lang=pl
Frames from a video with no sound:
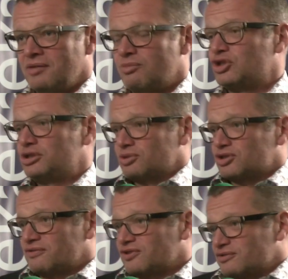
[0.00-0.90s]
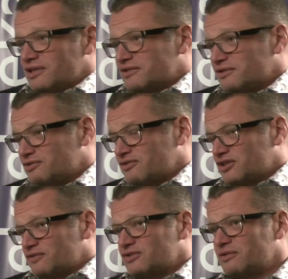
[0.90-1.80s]
Poszliśmy do szefostwa.
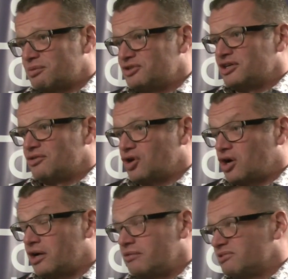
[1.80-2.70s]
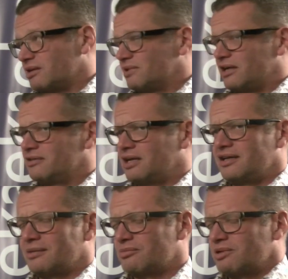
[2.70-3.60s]
Szefostwo powiedziało, ok, tam
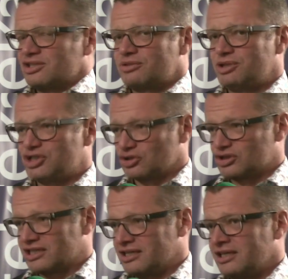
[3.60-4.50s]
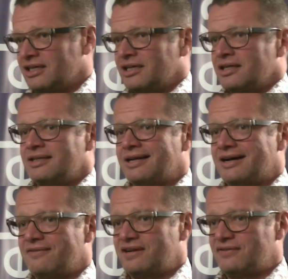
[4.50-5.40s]
dali nam chyba 3 miesiące
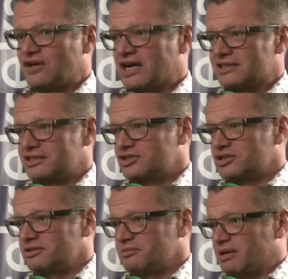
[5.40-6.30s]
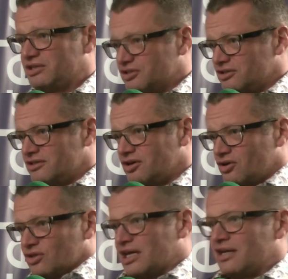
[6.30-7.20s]
na weryfikację, czy będzie
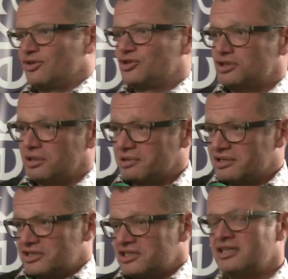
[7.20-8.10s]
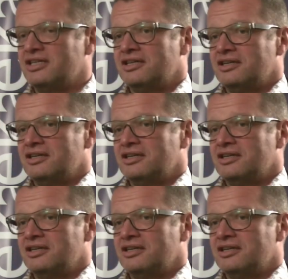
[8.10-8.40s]
oglądalność, czy nie będzie